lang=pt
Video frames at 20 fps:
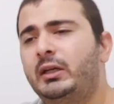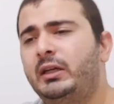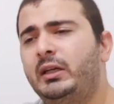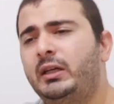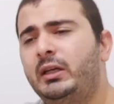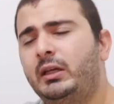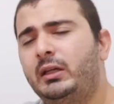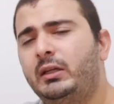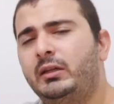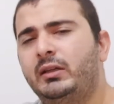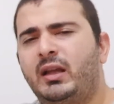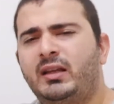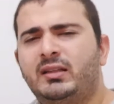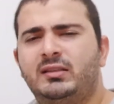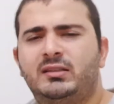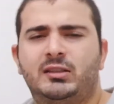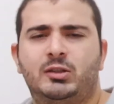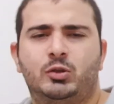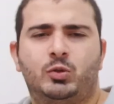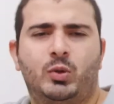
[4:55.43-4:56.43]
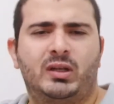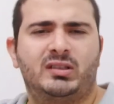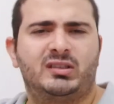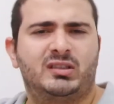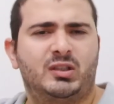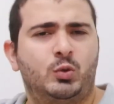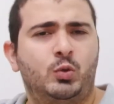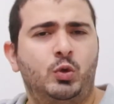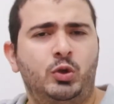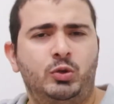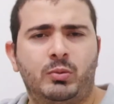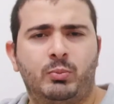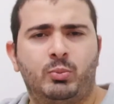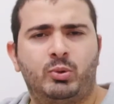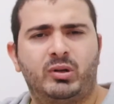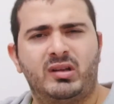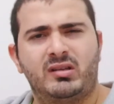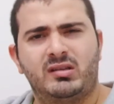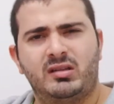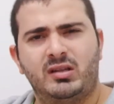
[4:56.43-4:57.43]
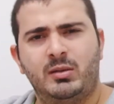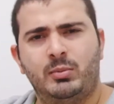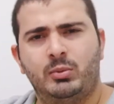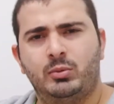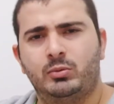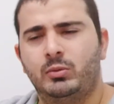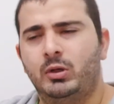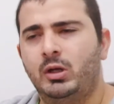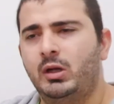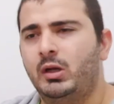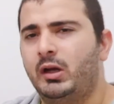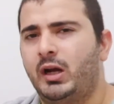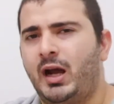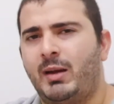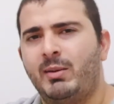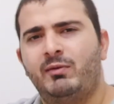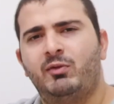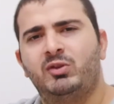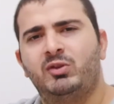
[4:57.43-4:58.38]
E nessa situação última, por exemplo, cabe a